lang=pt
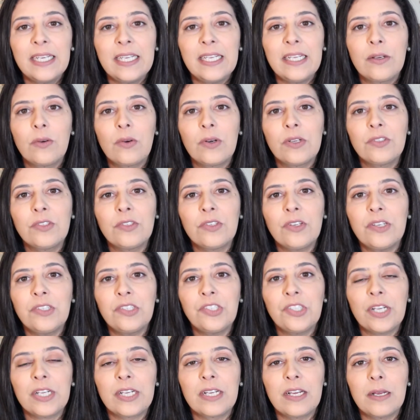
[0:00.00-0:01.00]
E quando
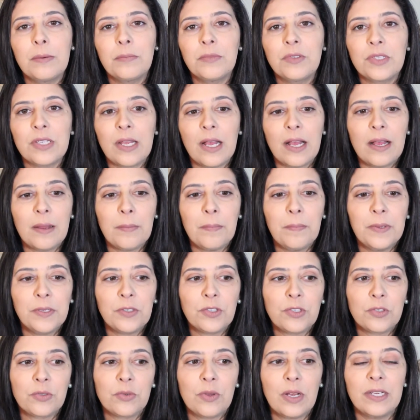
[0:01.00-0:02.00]
nós chegamos, a
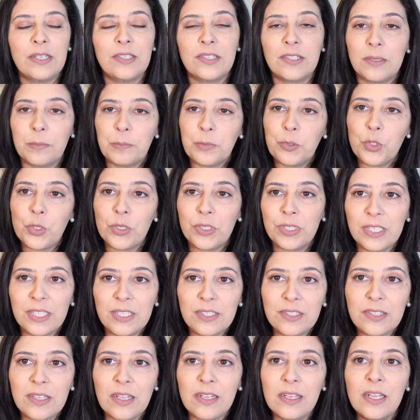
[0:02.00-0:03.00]
pessoa
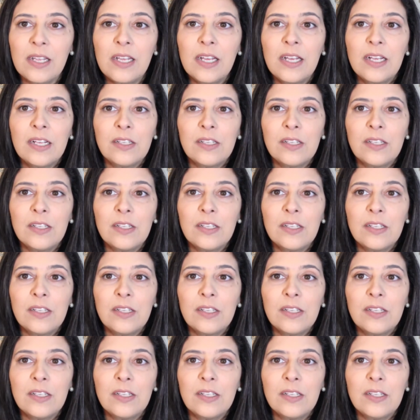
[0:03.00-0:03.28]
recepcionista